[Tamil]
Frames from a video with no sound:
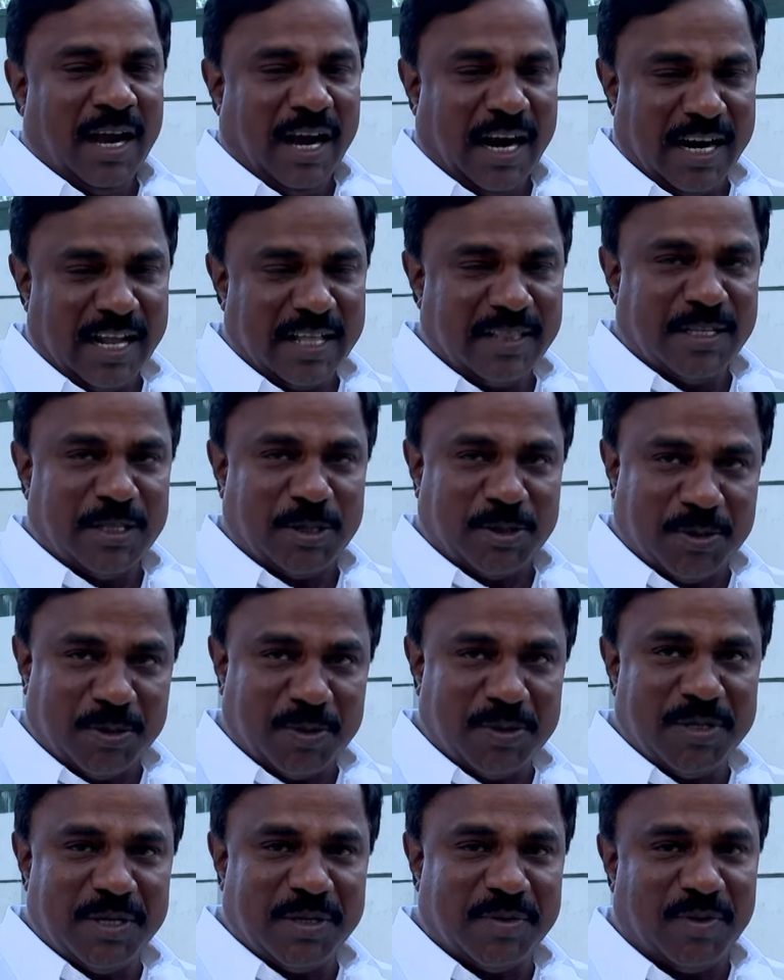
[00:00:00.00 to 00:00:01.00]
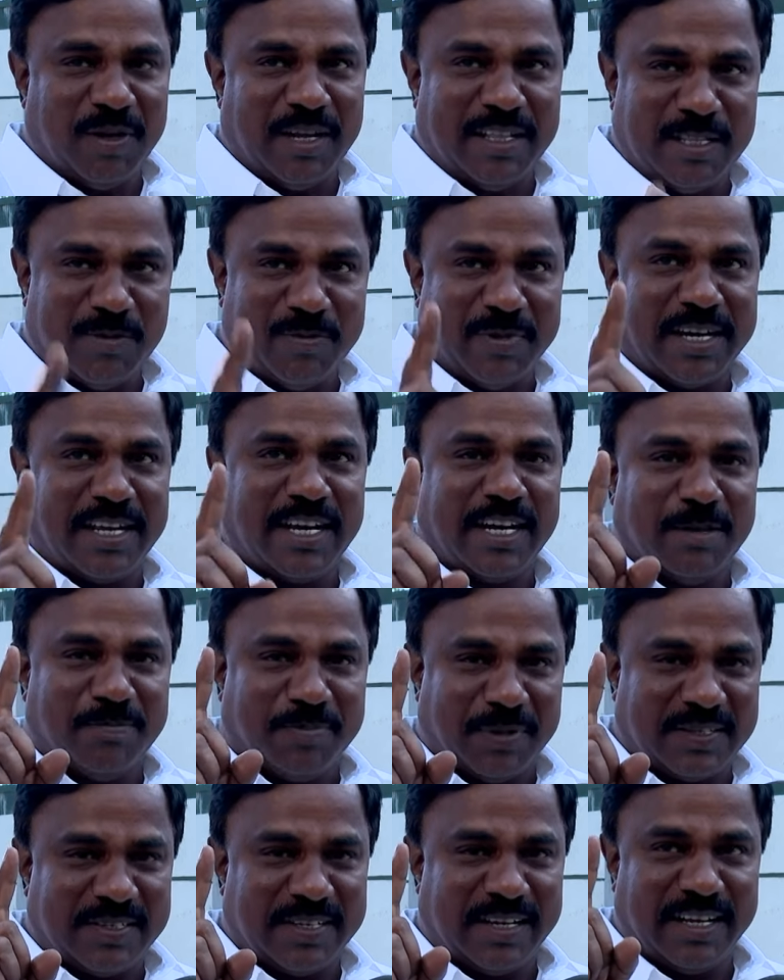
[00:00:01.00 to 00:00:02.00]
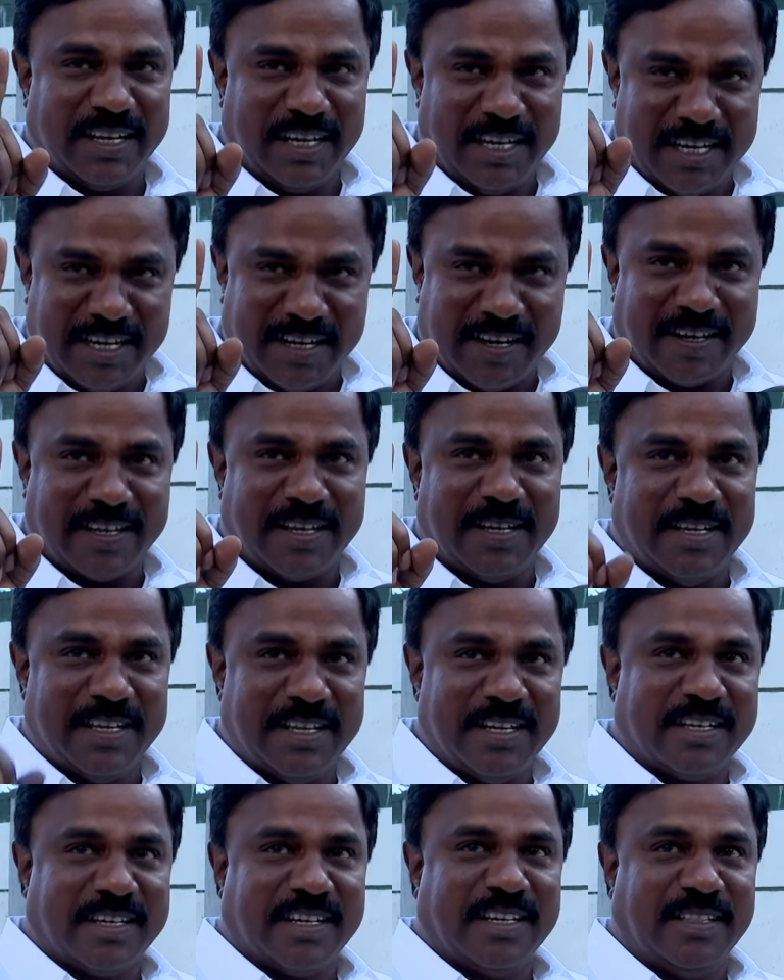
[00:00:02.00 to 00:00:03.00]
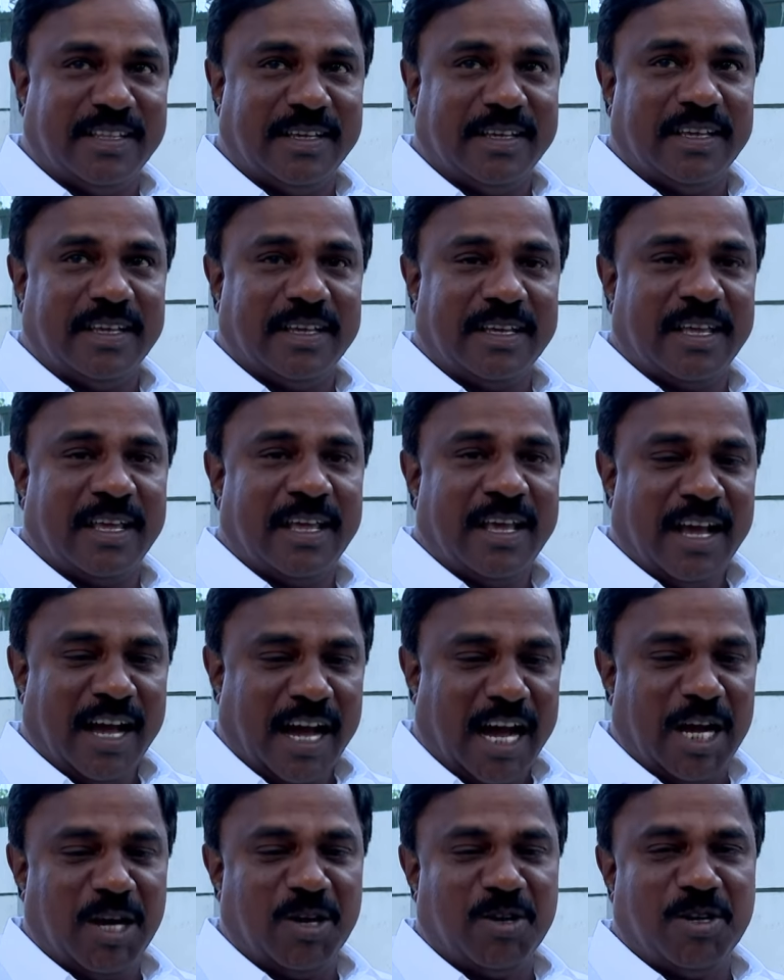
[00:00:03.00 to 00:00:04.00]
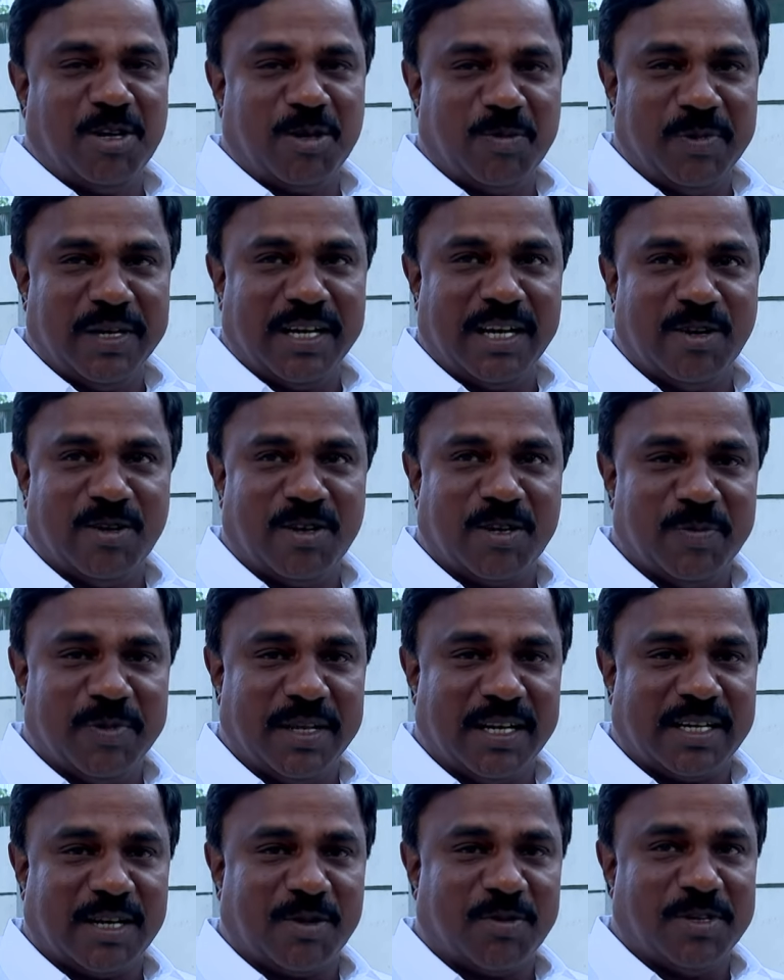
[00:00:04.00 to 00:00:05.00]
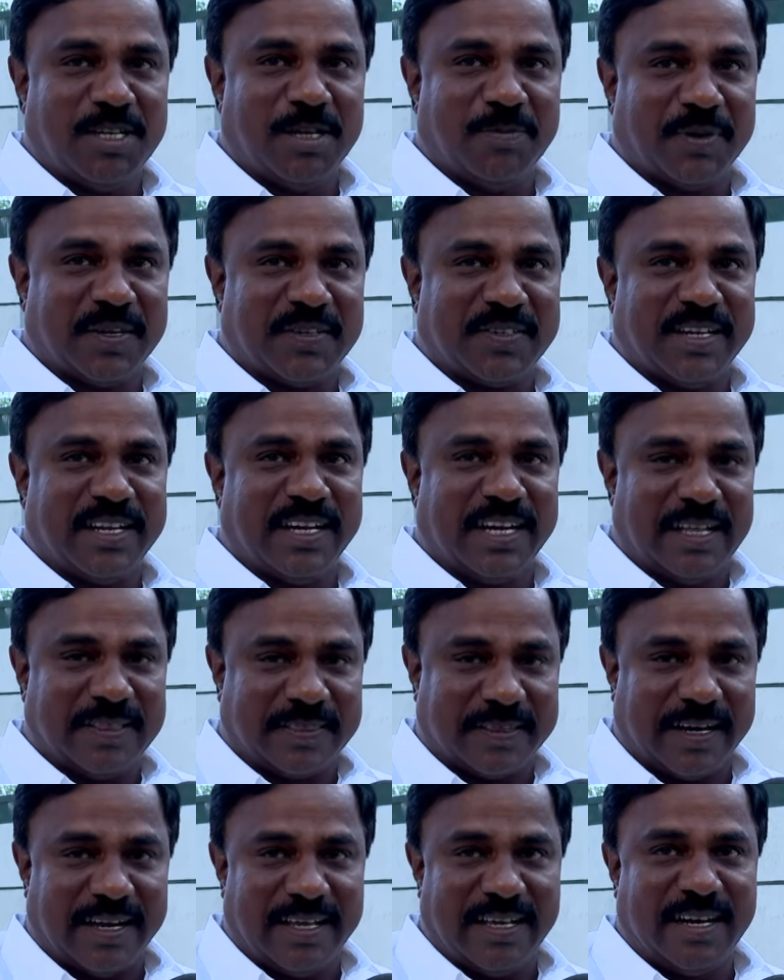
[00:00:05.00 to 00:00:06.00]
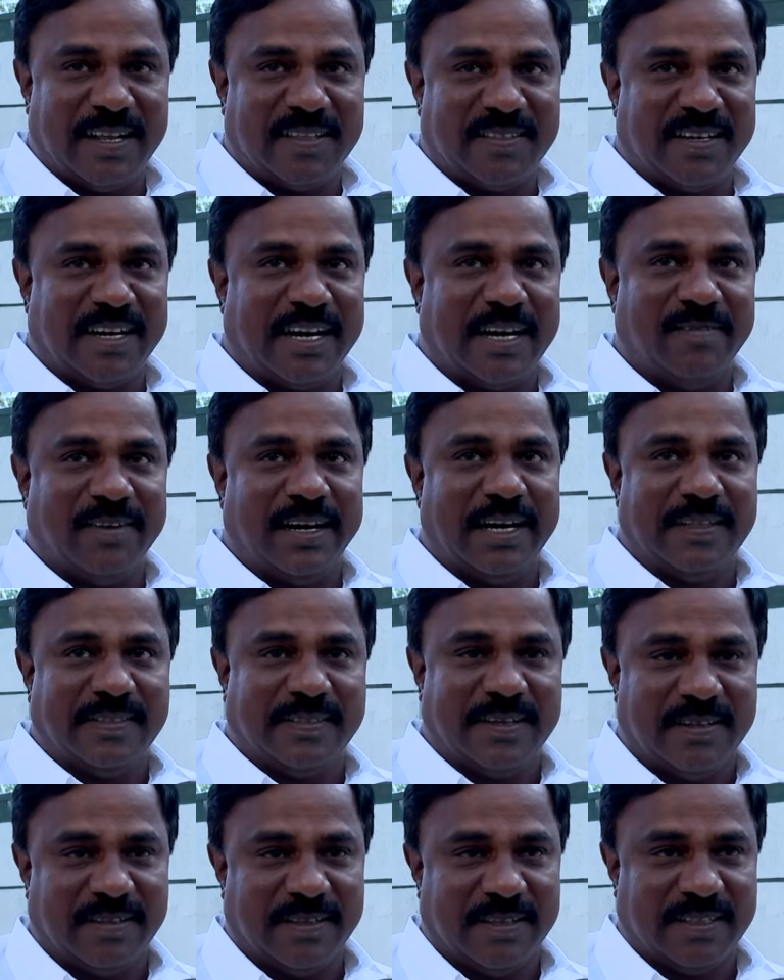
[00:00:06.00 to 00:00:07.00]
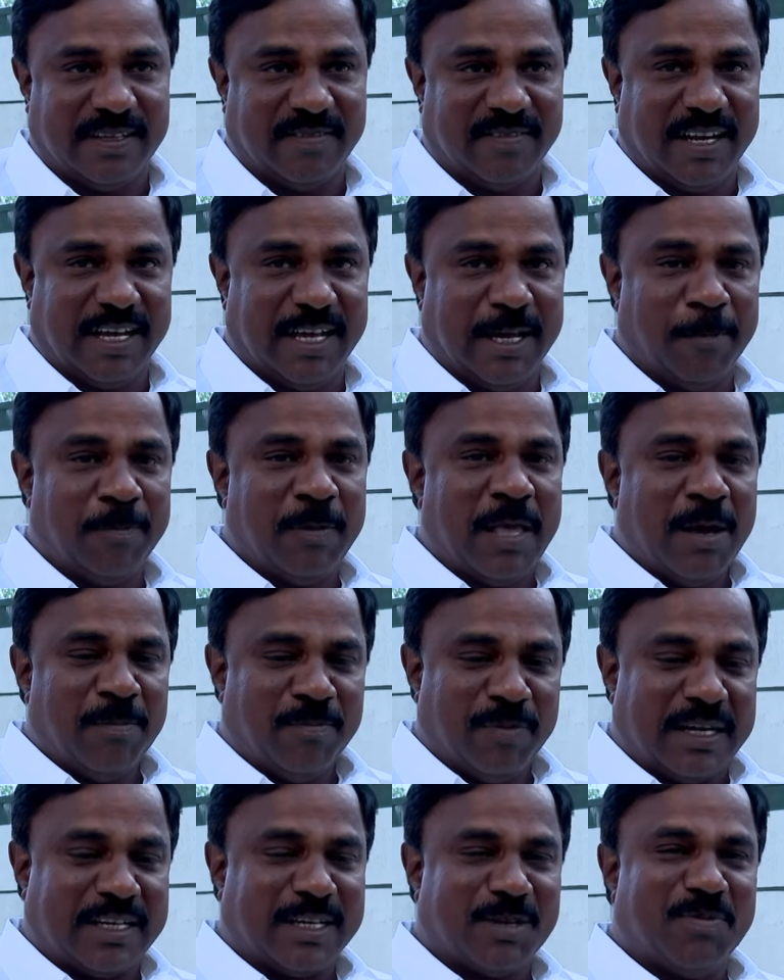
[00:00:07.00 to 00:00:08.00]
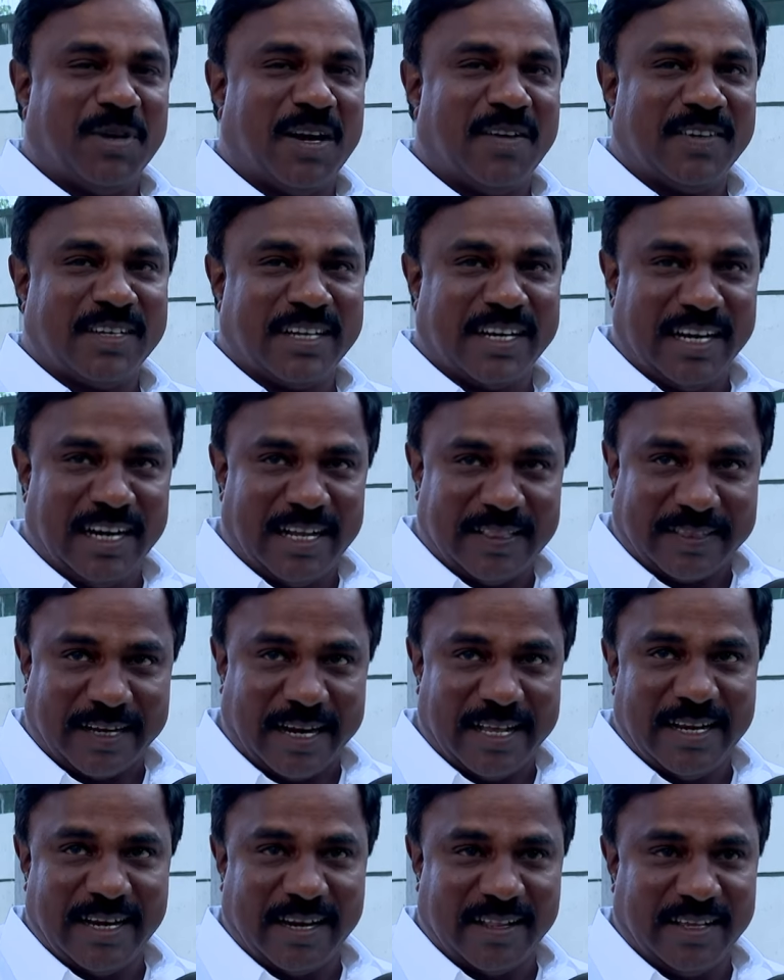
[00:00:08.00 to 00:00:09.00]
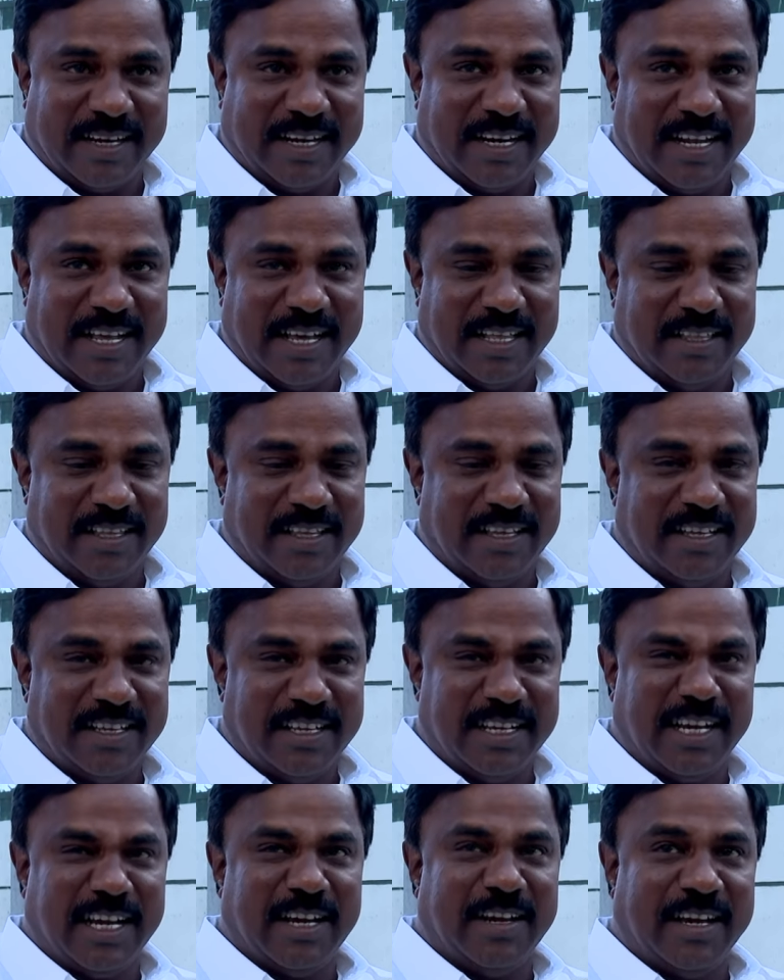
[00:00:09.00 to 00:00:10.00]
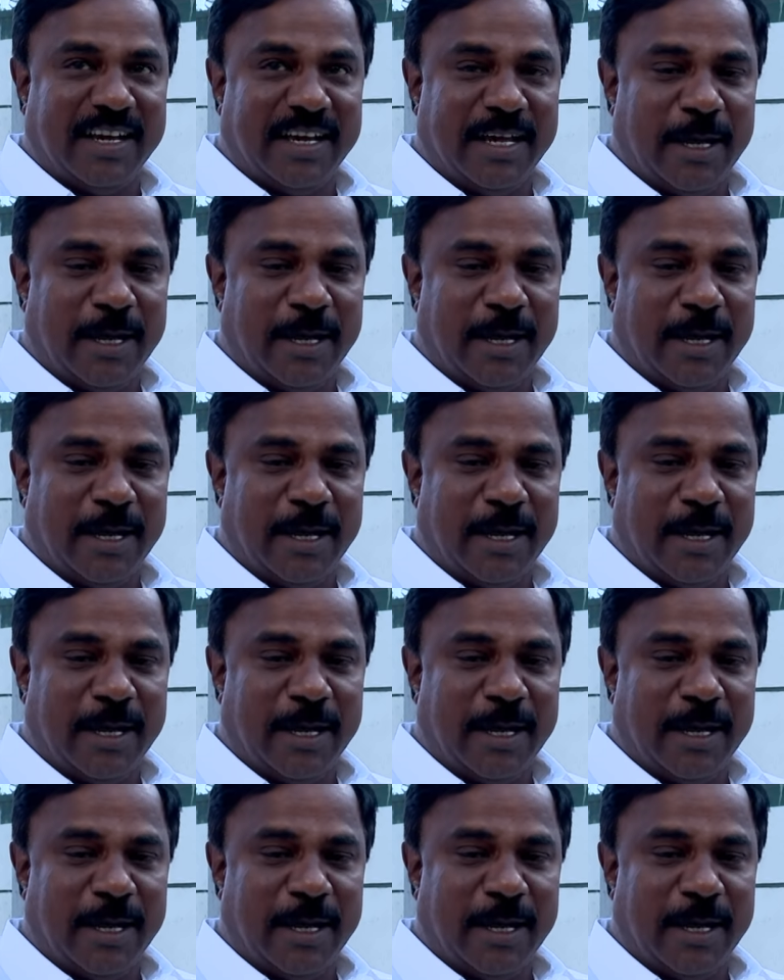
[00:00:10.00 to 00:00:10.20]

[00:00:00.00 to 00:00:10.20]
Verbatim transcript: ஆனால் அந்த தொகுதிக்குள்ளே அந்த மாதிரியான பிரச்சனைகள் இன்றைக்கும் இருக்குது அங்கொன்றும் இங்கொன்றும் இருக்கக்கூடிய பிரச்சனைகளை தலையிடுறதுனால வெளில தெரியுதே தவிர மற்ற மாவட்டங்களில் தலையிடுறதே கிடையாது இங்கே